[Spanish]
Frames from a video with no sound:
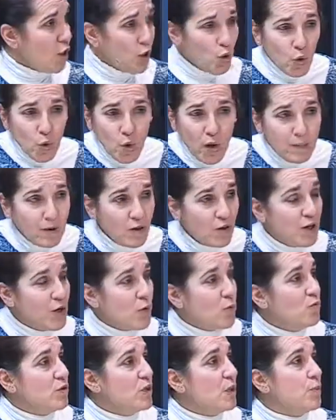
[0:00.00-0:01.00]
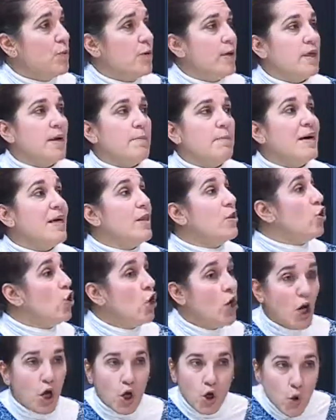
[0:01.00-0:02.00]
No ha habido ningún tipo de despido,
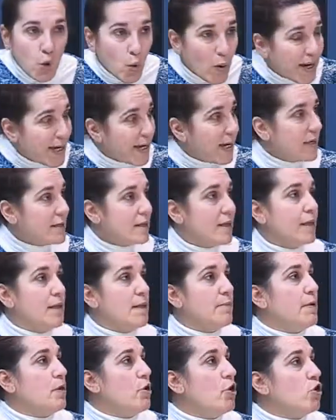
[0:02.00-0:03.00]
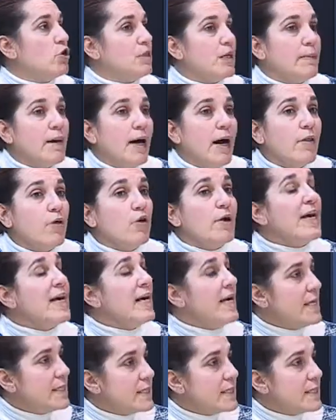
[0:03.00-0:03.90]
no hay carta de despido de los trabajadores,